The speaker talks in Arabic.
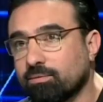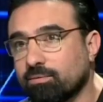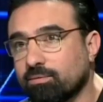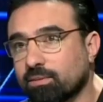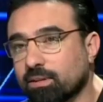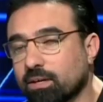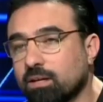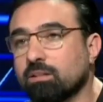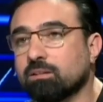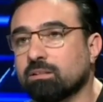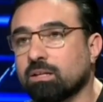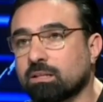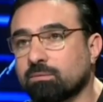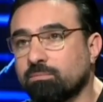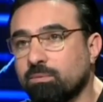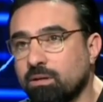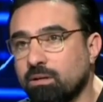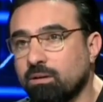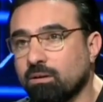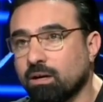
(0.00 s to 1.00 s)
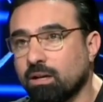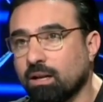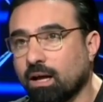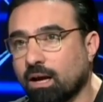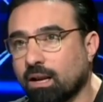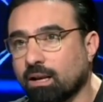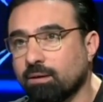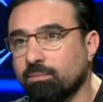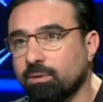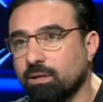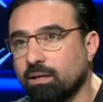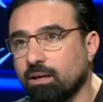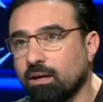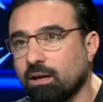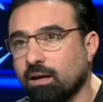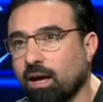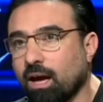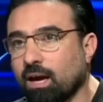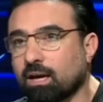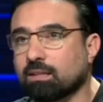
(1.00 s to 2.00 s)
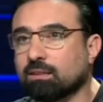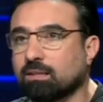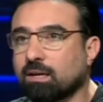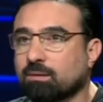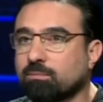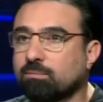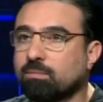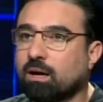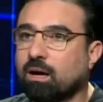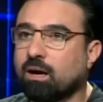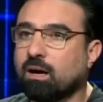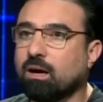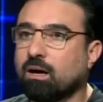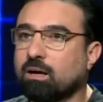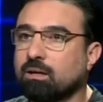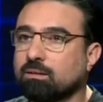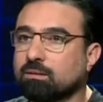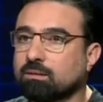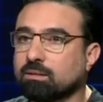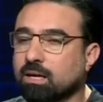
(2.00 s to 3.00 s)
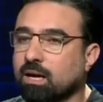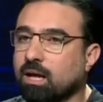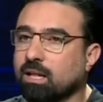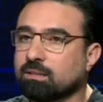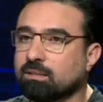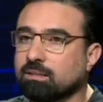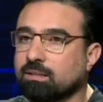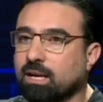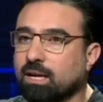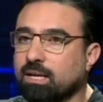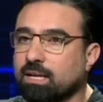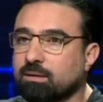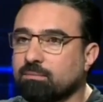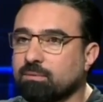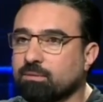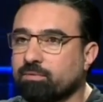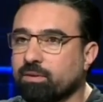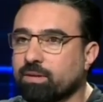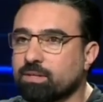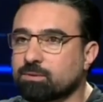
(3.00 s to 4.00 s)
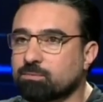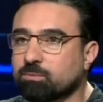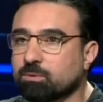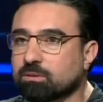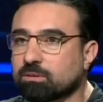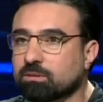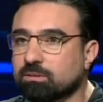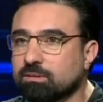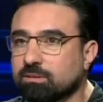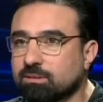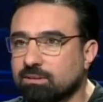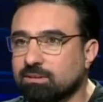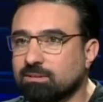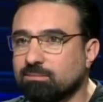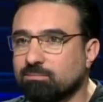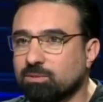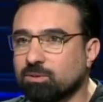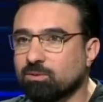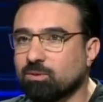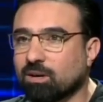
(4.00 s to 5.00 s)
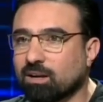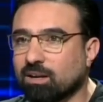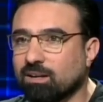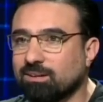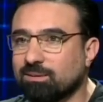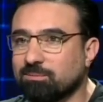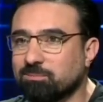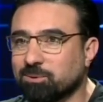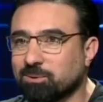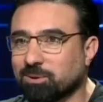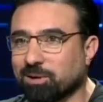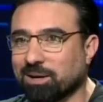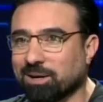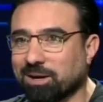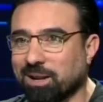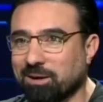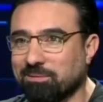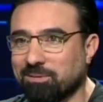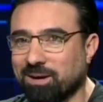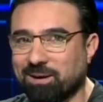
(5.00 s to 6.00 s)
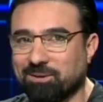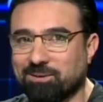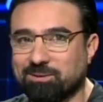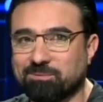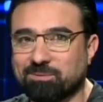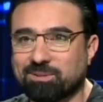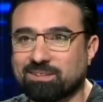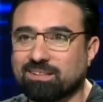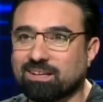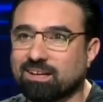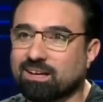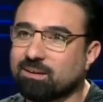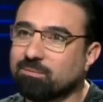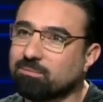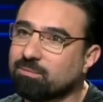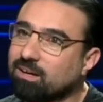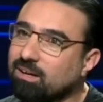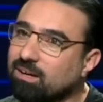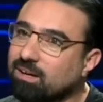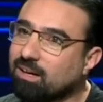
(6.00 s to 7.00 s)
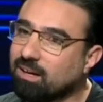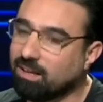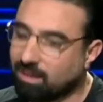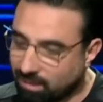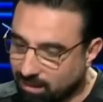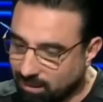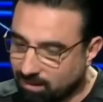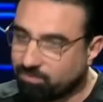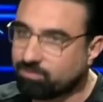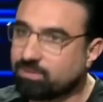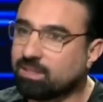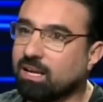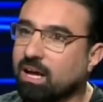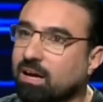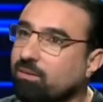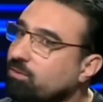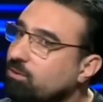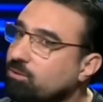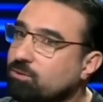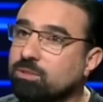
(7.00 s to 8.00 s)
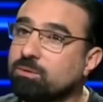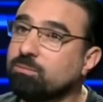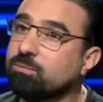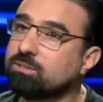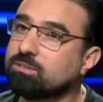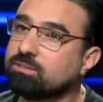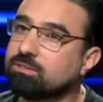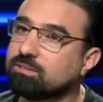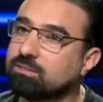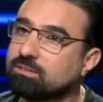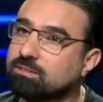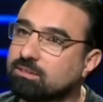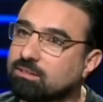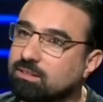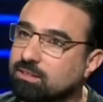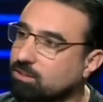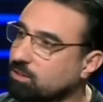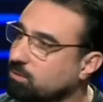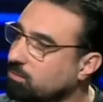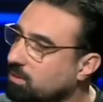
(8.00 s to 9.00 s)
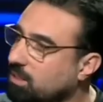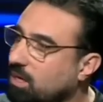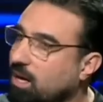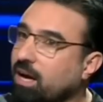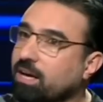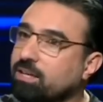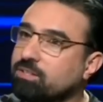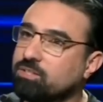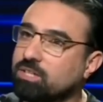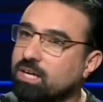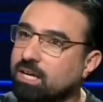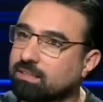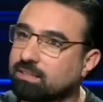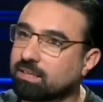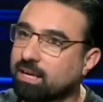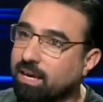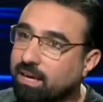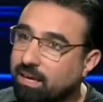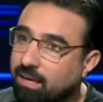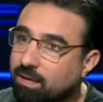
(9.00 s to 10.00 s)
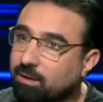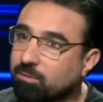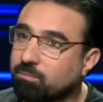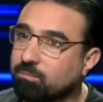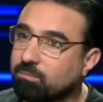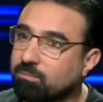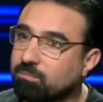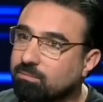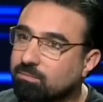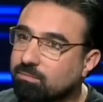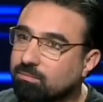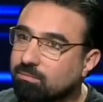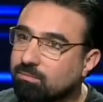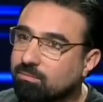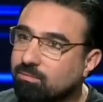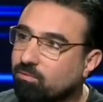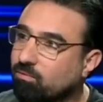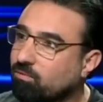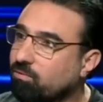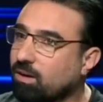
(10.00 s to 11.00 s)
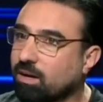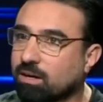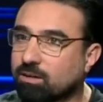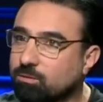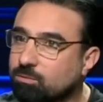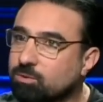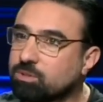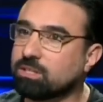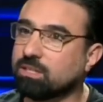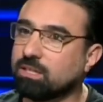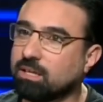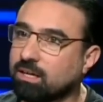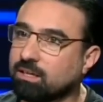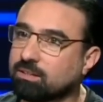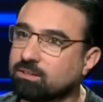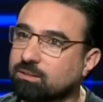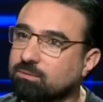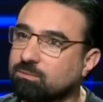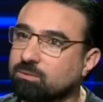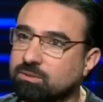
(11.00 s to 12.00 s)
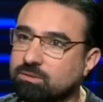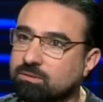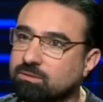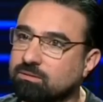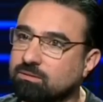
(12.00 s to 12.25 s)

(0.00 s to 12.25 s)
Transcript: غلطت باللغه العربيه اكثر ما غالطين عليها بالفيسبوك من وراء من وراء الرابعه والمنتخب عفت الحفله وقمت قلت لهم اذا هاي الجهه تقيم فاكو مشكله عندكم انتم